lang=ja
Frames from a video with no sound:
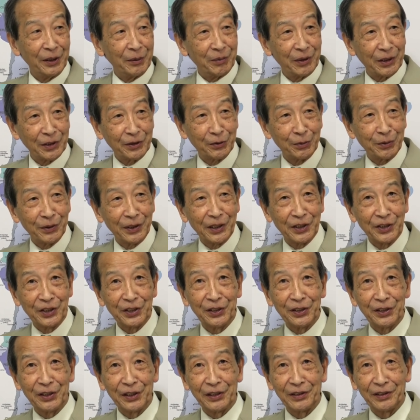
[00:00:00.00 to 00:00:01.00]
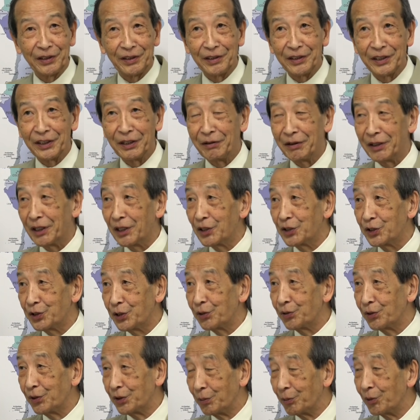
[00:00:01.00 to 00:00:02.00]
みんな首かしげてやったら苦笑いし
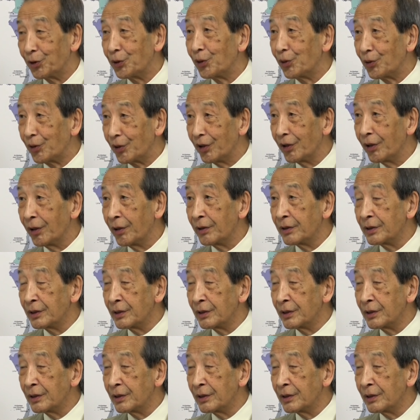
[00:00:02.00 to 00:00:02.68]
てるようなものをね